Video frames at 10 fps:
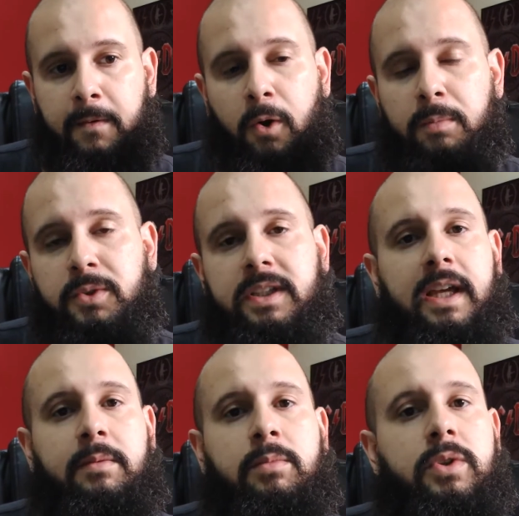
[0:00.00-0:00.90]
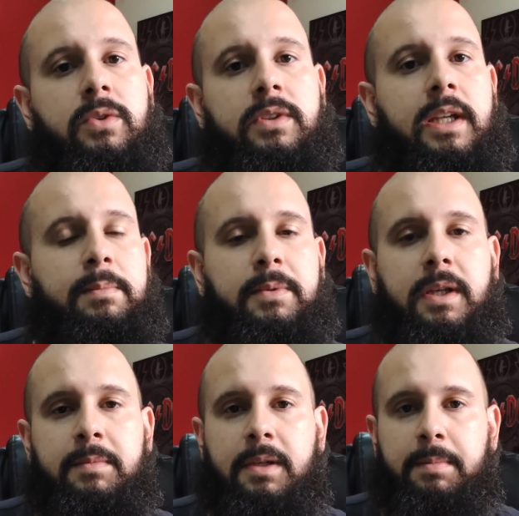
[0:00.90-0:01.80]
como tem muito tempo
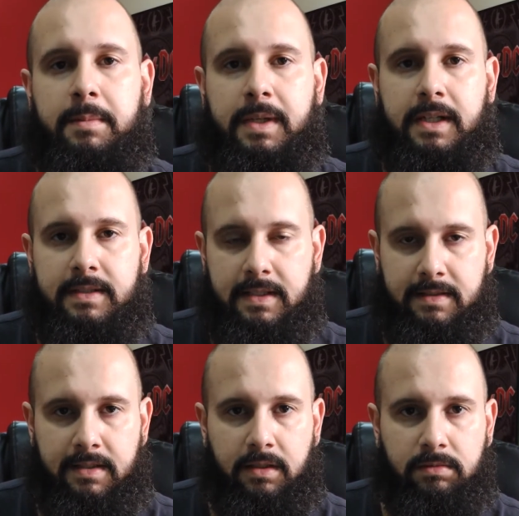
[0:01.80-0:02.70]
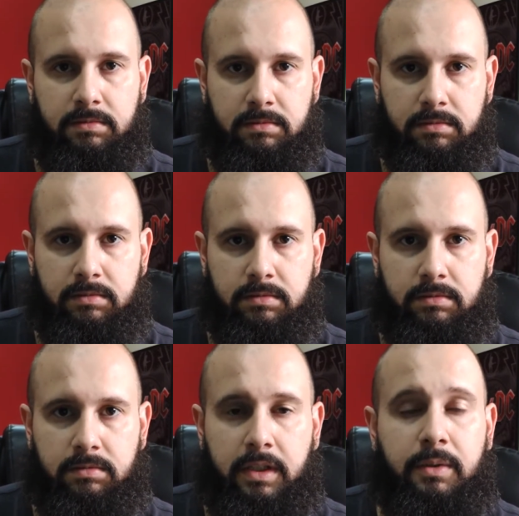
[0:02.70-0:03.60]
da minha primeira sessão,
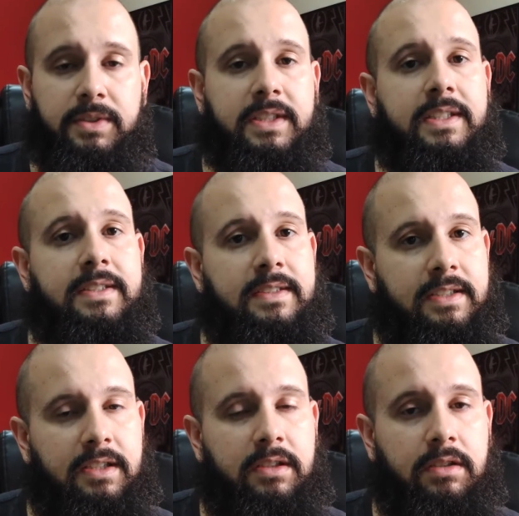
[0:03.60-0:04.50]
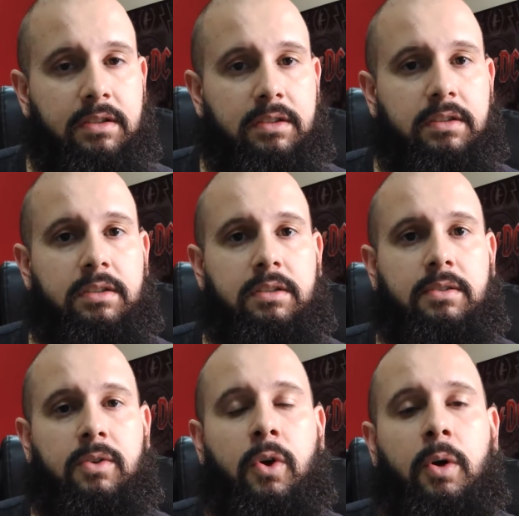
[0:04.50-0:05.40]
eu esqueci
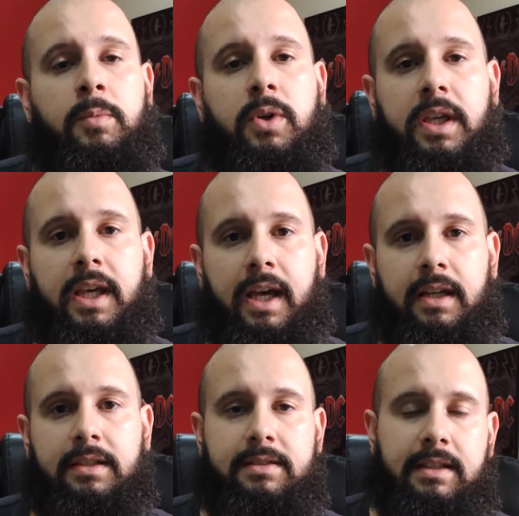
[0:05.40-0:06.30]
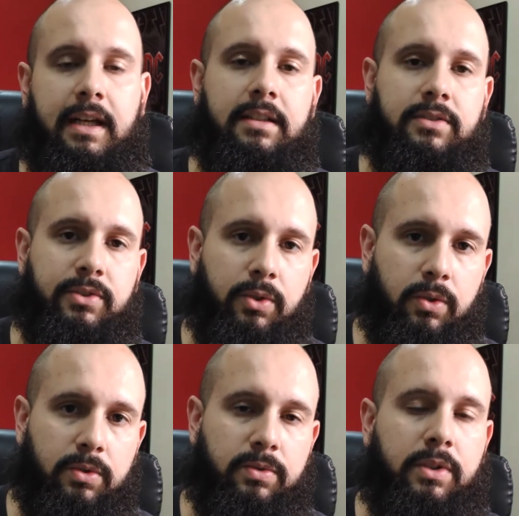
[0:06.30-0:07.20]
como que era estar
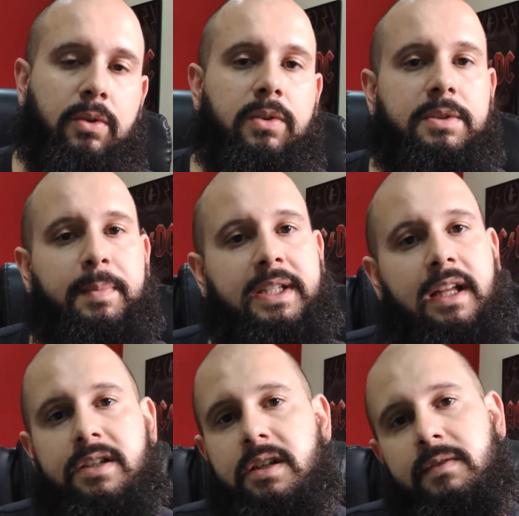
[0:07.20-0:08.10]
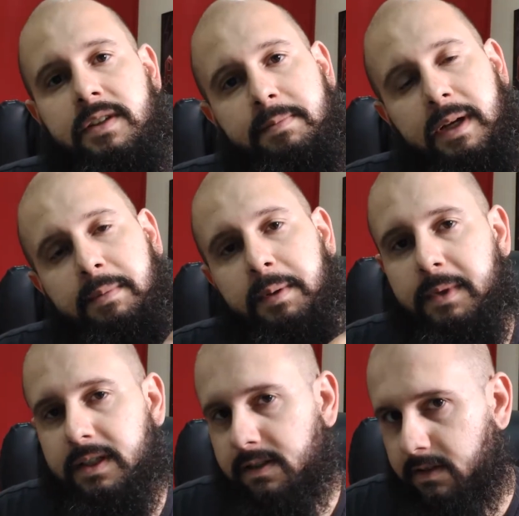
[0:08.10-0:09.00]
ansioso e com expectativas para a
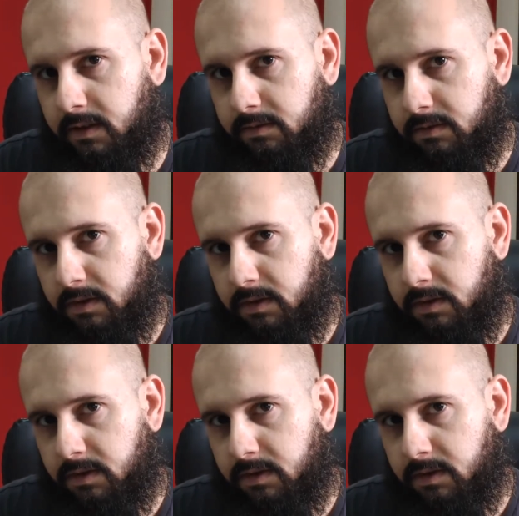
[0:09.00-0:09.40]
primeira sessão.